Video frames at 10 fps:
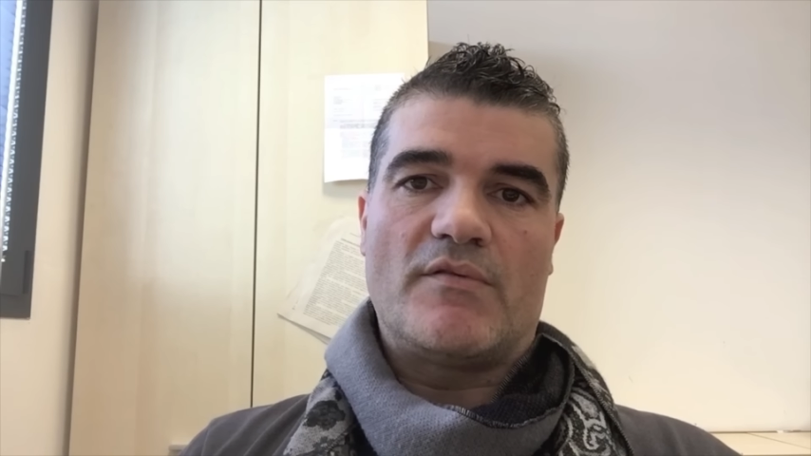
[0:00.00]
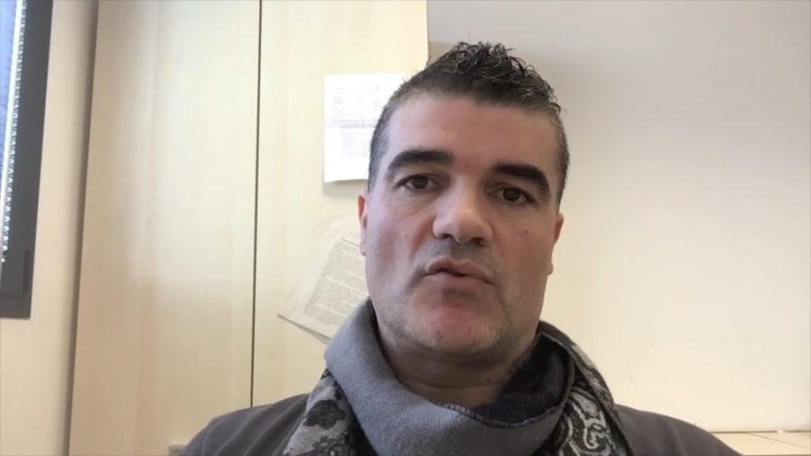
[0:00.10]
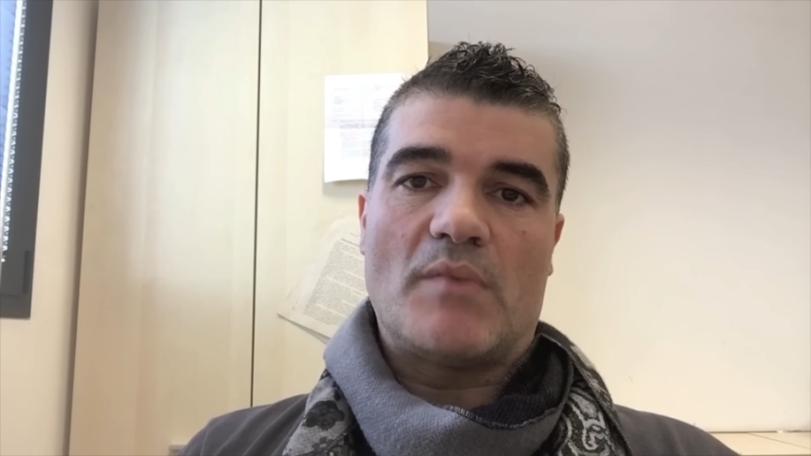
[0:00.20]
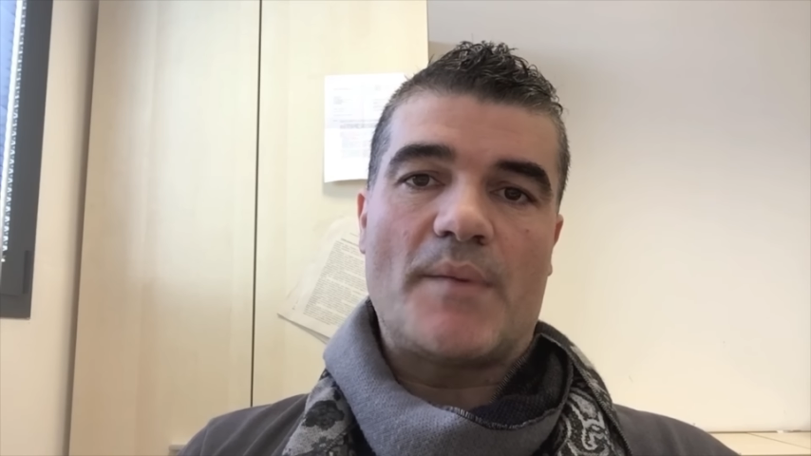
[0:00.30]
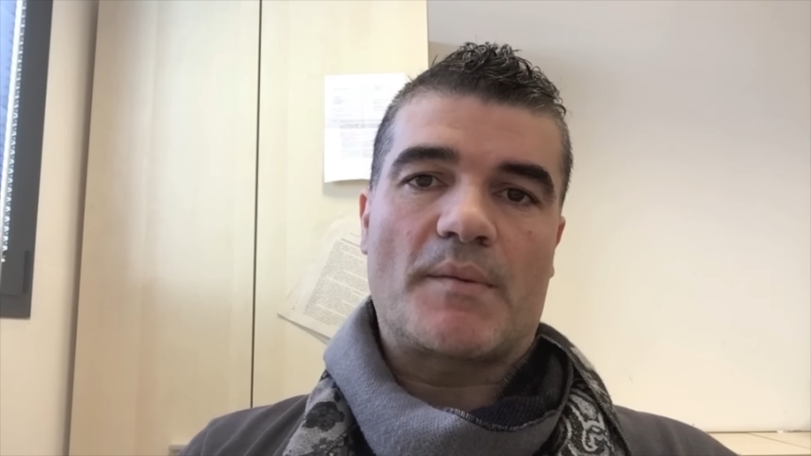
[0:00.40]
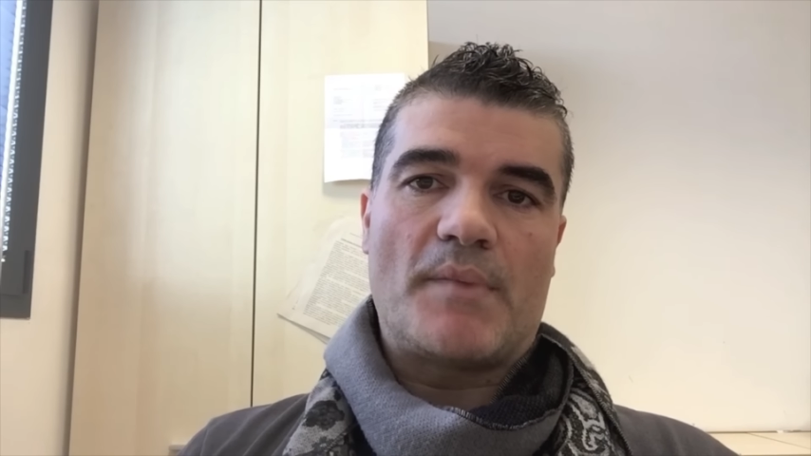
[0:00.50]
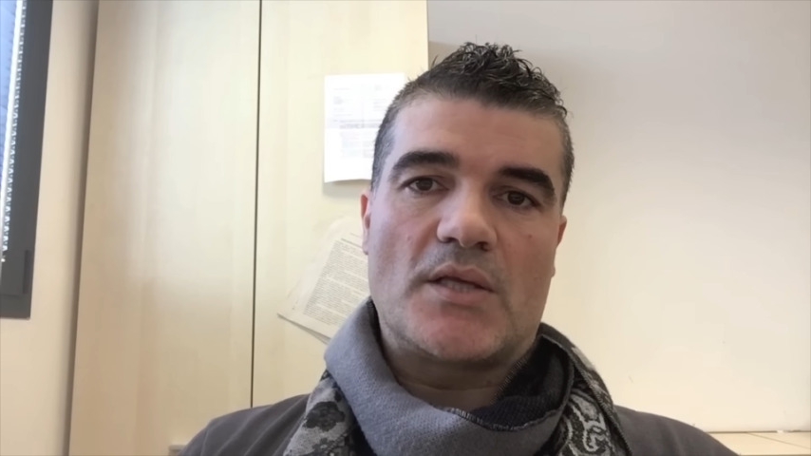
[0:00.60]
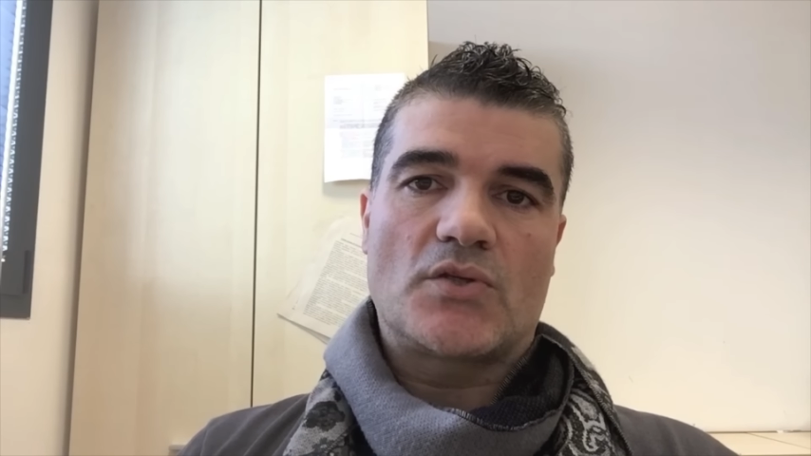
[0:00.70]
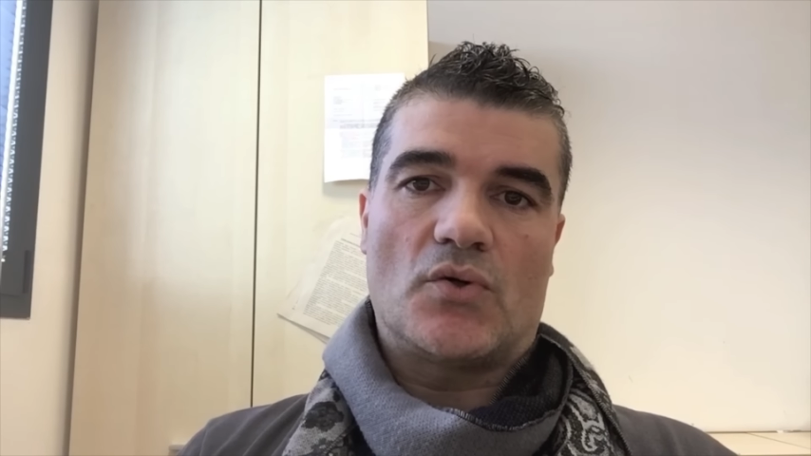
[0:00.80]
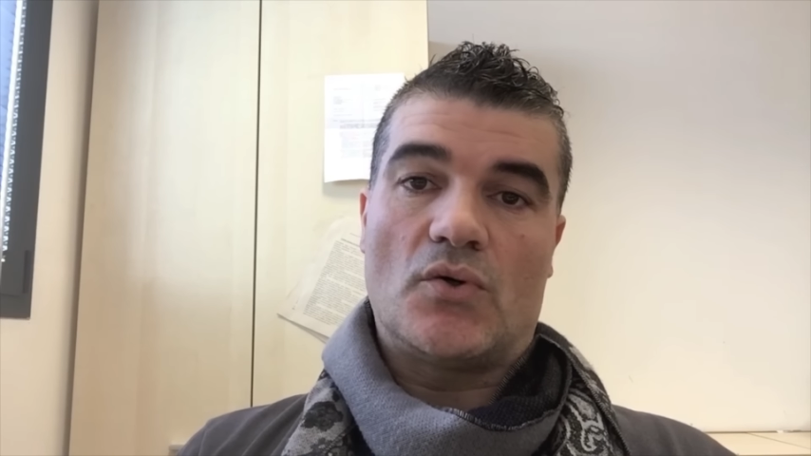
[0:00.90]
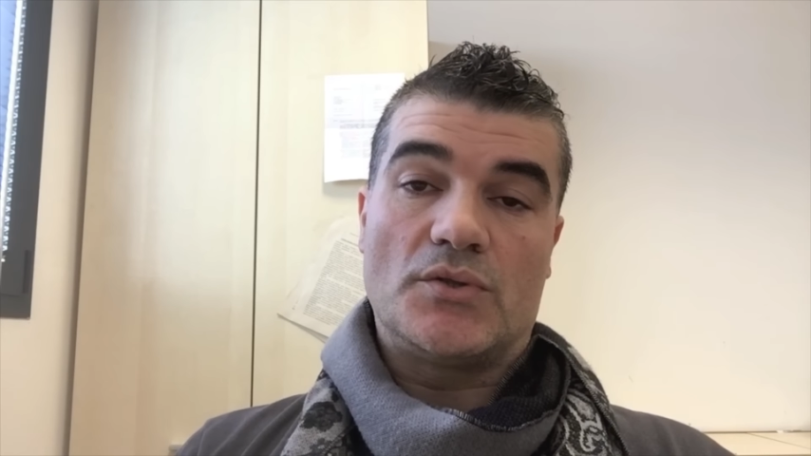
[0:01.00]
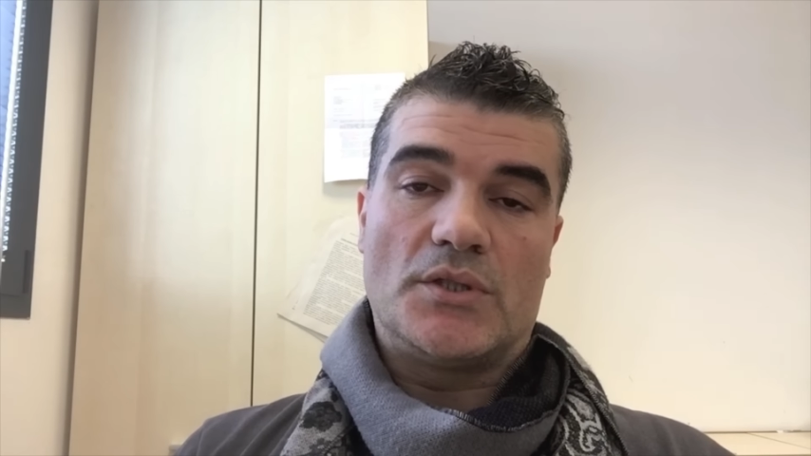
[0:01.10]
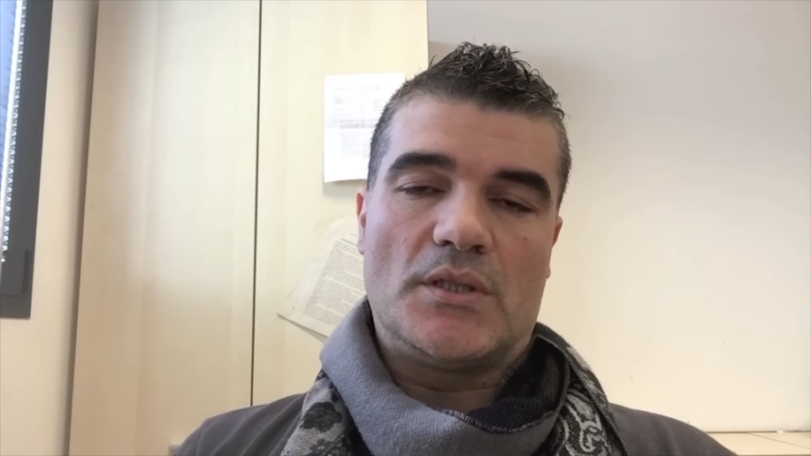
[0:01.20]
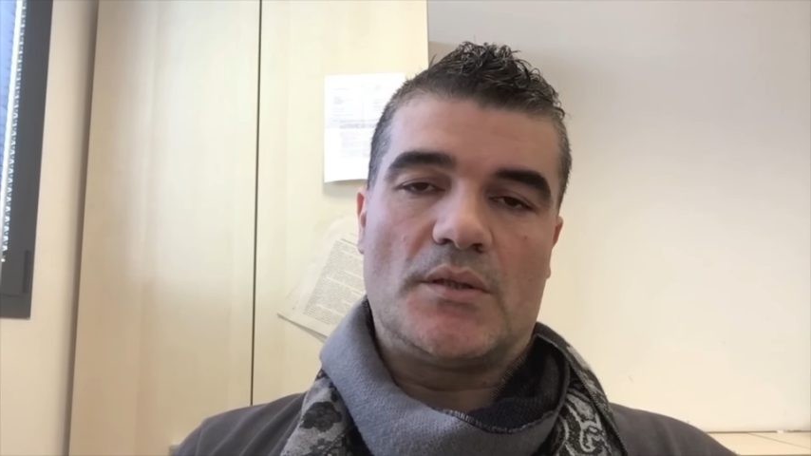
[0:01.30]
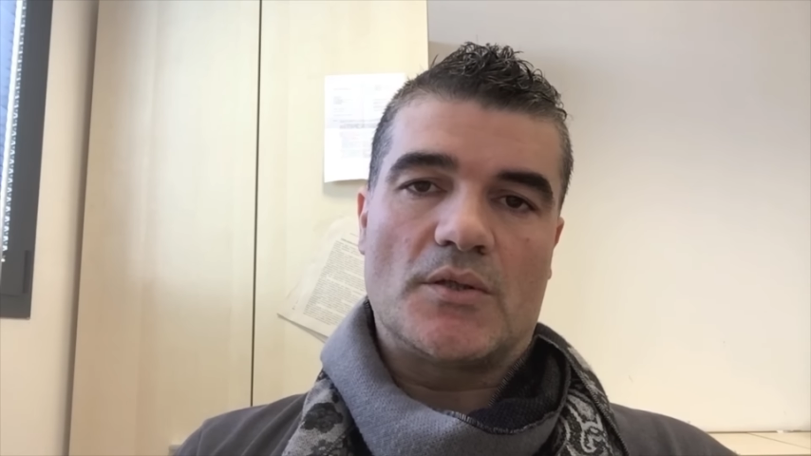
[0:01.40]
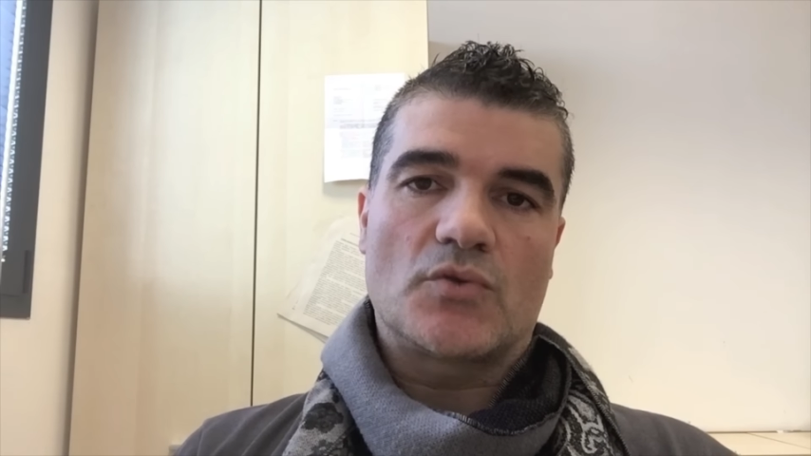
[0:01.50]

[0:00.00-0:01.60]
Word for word: avevano mai permesso di